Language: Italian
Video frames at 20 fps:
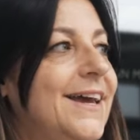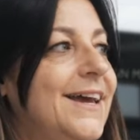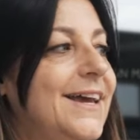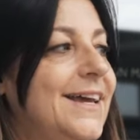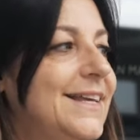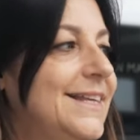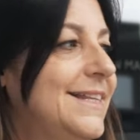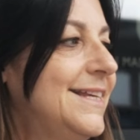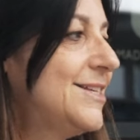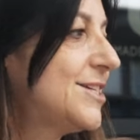
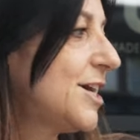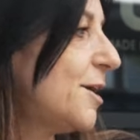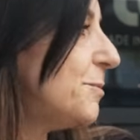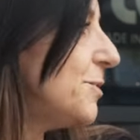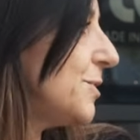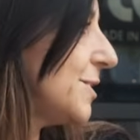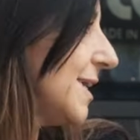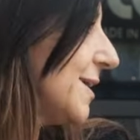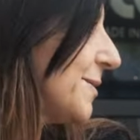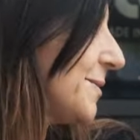e
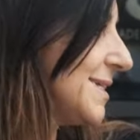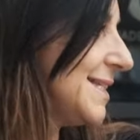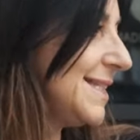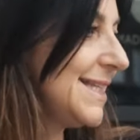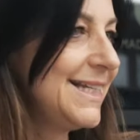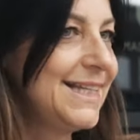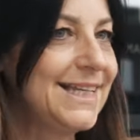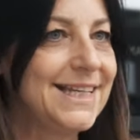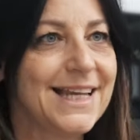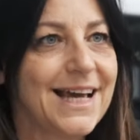diciamo che
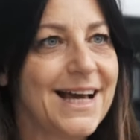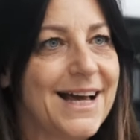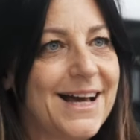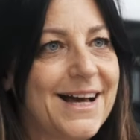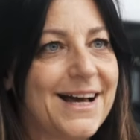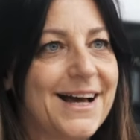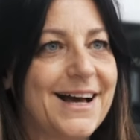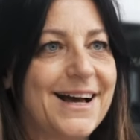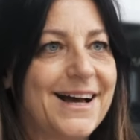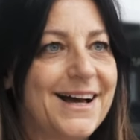questa
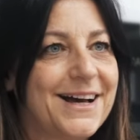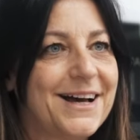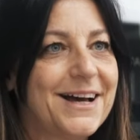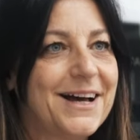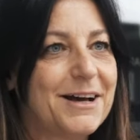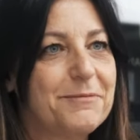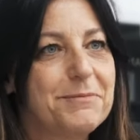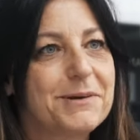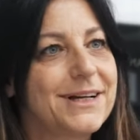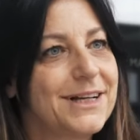
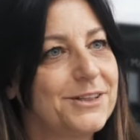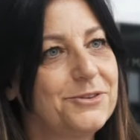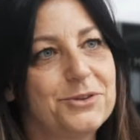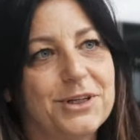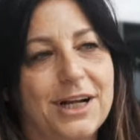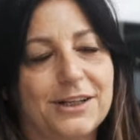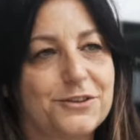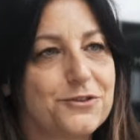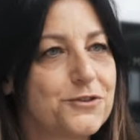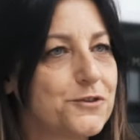linea ha
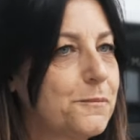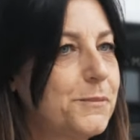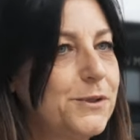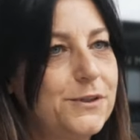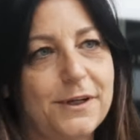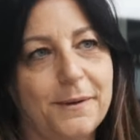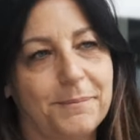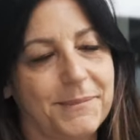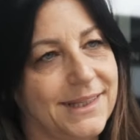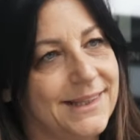catturato
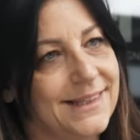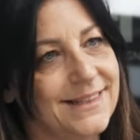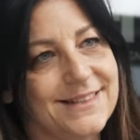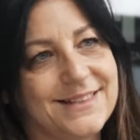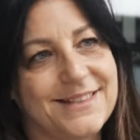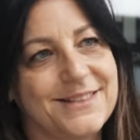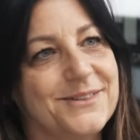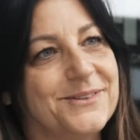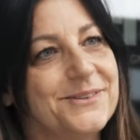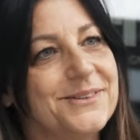subito la mia
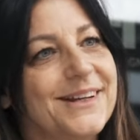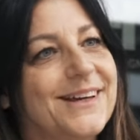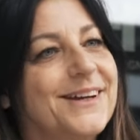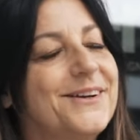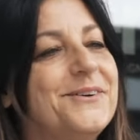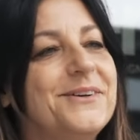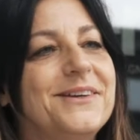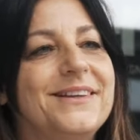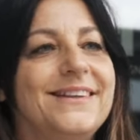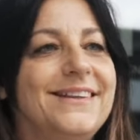
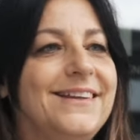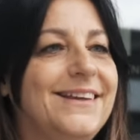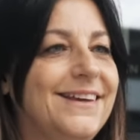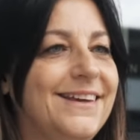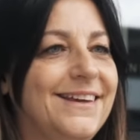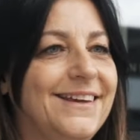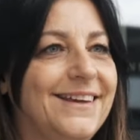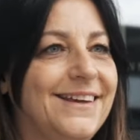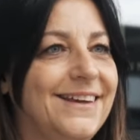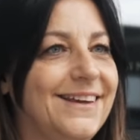attenzione,
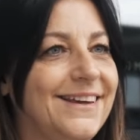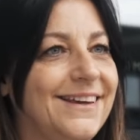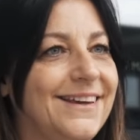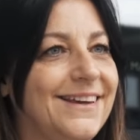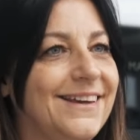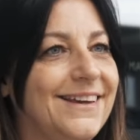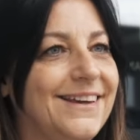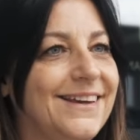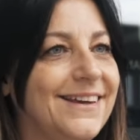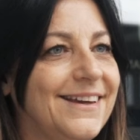
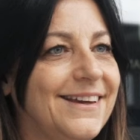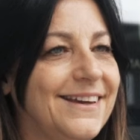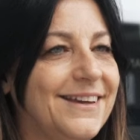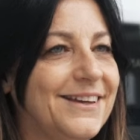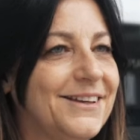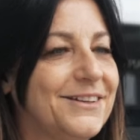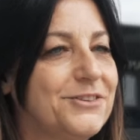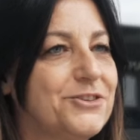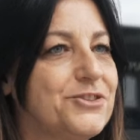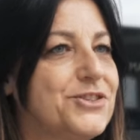
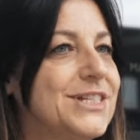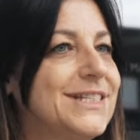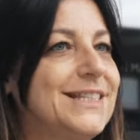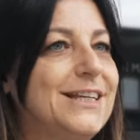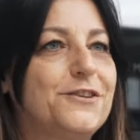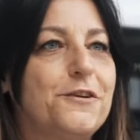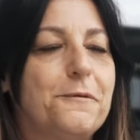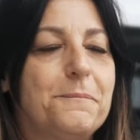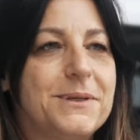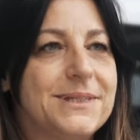quindi non c'è
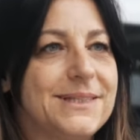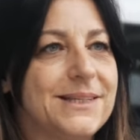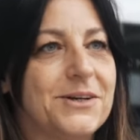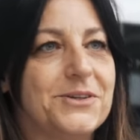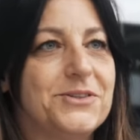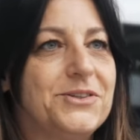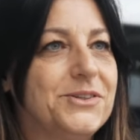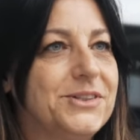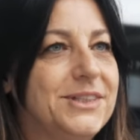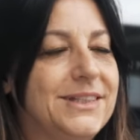stato
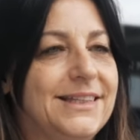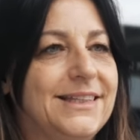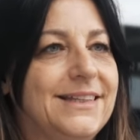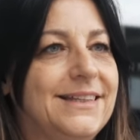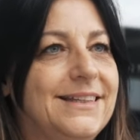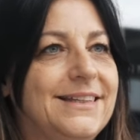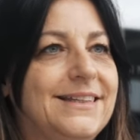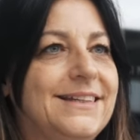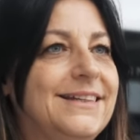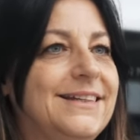bisogno
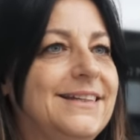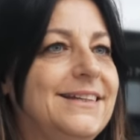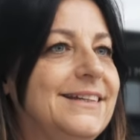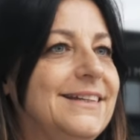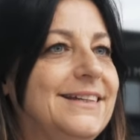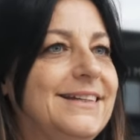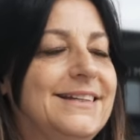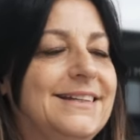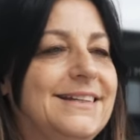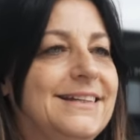
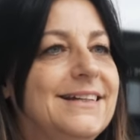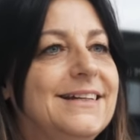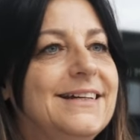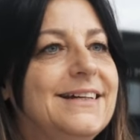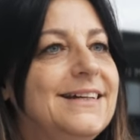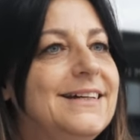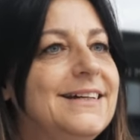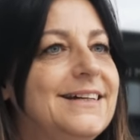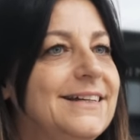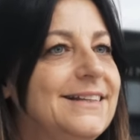di,
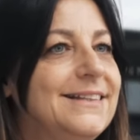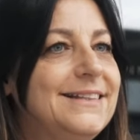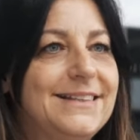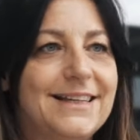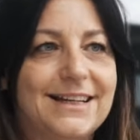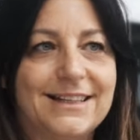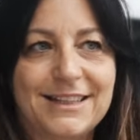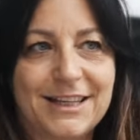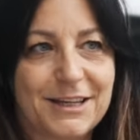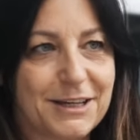
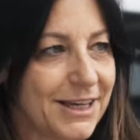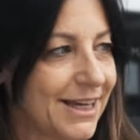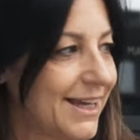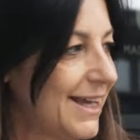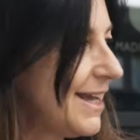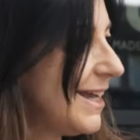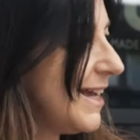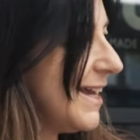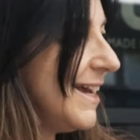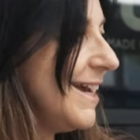di,
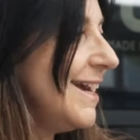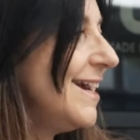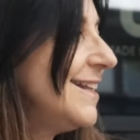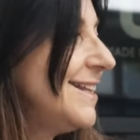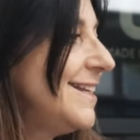tante,